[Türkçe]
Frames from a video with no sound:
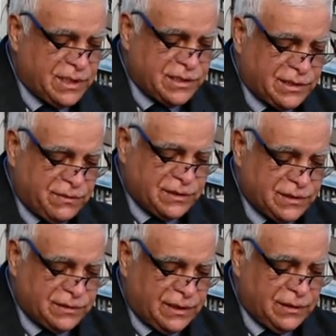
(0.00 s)

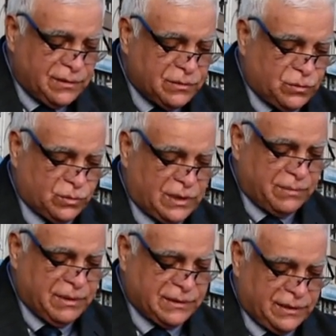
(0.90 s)
çerçevesinde
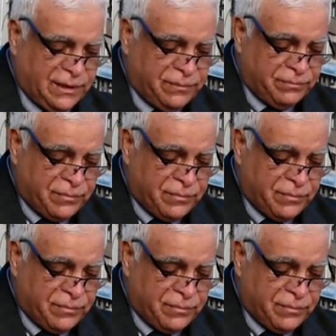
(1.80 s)
kutlanmakta.